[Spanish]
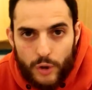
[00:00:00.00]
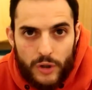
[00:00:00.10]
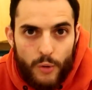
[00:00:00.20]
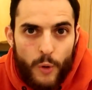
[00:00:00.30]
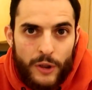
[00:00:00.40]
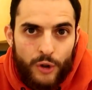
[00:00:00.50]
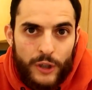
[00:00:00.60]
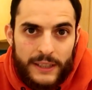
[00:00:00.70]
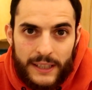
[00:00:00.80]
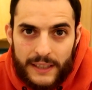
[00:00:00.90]
Pues
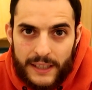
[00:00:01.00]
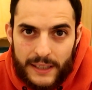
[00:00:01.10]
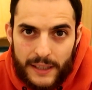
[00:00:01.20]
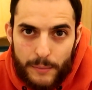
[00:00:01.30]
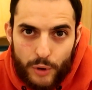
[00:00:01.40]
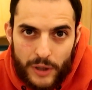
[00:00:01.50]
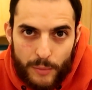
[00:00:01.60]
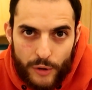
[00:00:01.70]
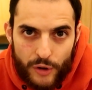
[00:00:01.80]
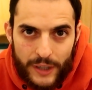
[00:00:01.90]
cuando estas tres tipos de
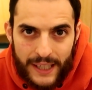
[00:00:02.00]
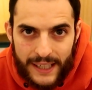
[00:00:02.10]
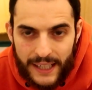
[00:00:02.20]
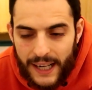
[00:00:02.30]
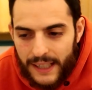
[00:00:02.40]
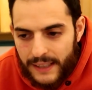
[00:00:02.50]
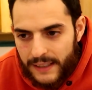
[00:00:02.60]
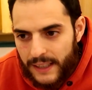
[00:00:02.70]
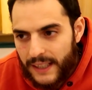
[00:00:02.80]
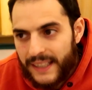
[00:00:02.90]
emociones
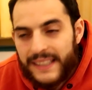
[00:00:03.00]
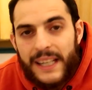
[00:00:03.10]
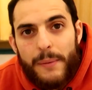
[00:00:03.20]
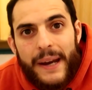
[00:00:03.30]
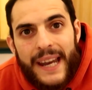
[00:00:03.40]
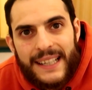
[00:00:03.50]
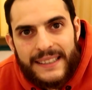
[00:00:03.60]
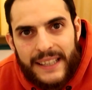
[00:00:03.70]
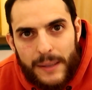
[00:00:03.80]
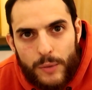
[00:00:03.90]
generales llevan a
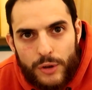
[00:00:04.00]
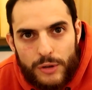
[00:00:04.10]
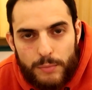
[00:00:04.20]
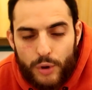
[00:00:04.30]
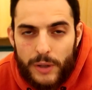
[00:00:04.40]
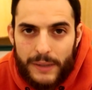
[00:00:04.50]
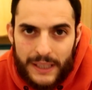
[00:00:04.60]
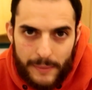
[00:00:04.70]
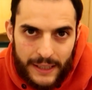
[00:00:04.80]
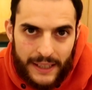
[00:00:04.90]
extremos, pues
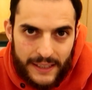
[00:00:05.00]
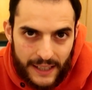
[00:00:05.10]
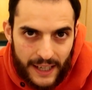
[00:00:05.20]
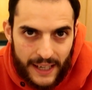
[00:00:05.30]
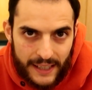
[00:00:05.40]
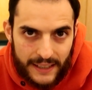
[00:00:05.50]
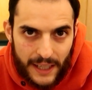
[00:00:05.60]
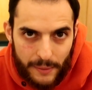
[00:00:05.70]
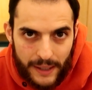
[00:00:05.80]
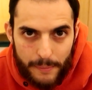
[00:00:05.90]
evidentemente ahí sí que hay que
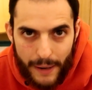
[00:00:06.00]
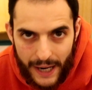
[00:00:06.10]
saber